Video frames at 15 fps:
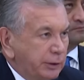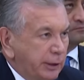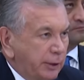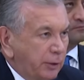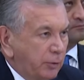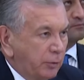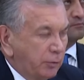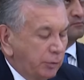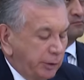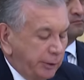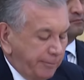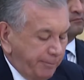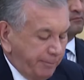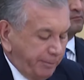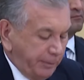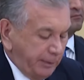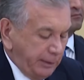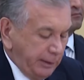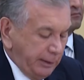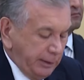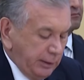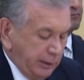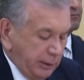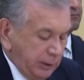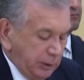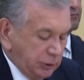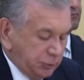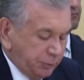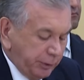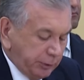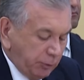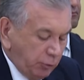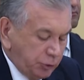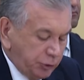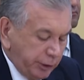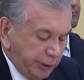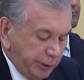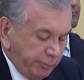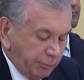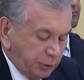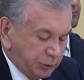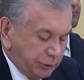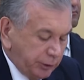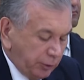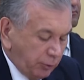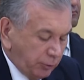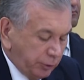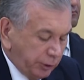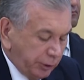торговли. С подключением международных